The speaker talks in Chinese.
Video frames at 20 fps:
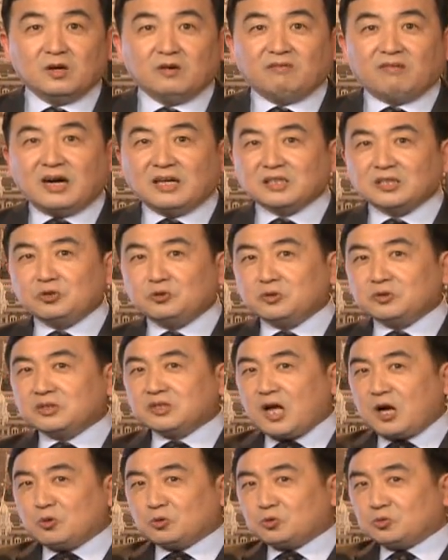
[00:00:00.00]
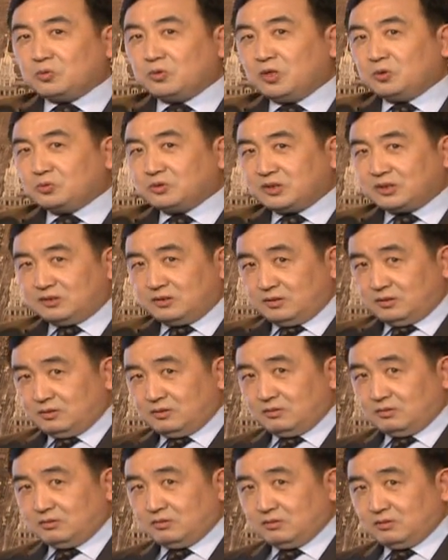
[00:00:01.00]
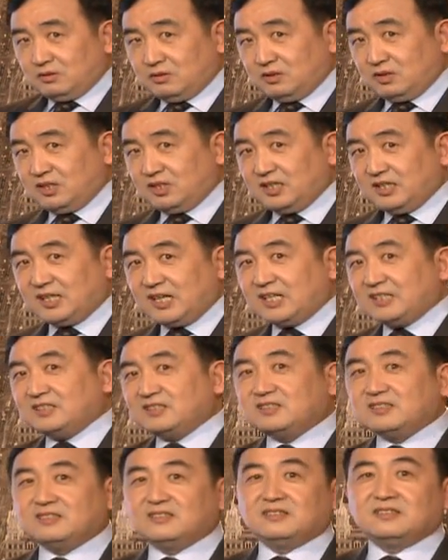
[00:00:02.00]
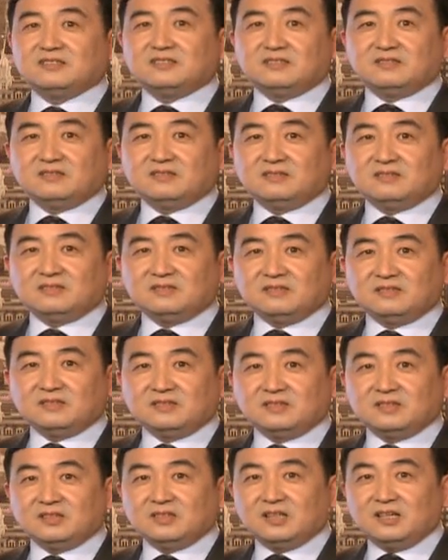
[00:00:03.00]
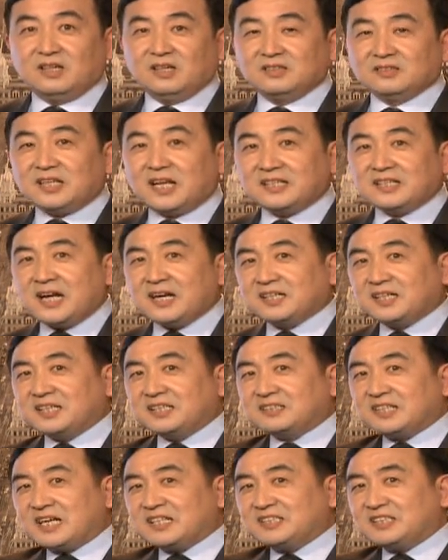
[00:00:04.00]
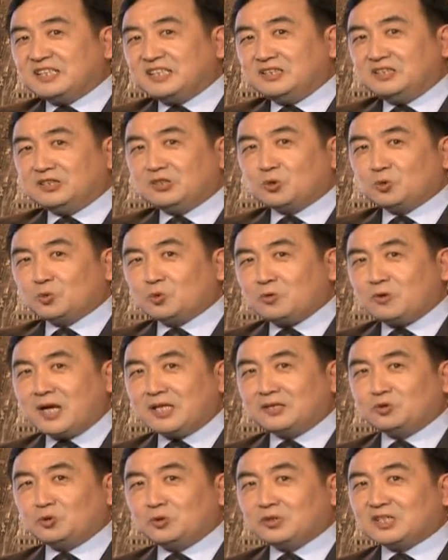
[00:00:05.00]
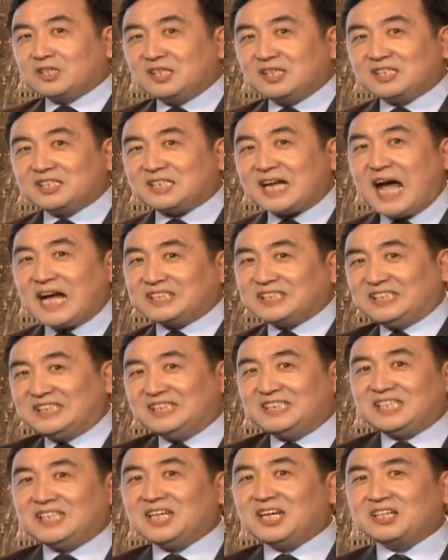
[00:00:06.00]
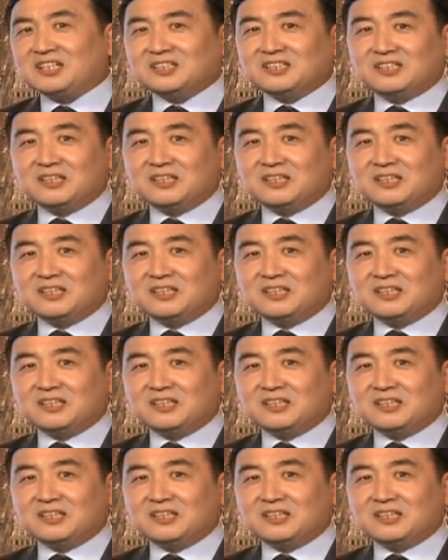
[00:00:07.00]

王立军到处留字，写他的字，但他可以在锦州公安局可以杀几千个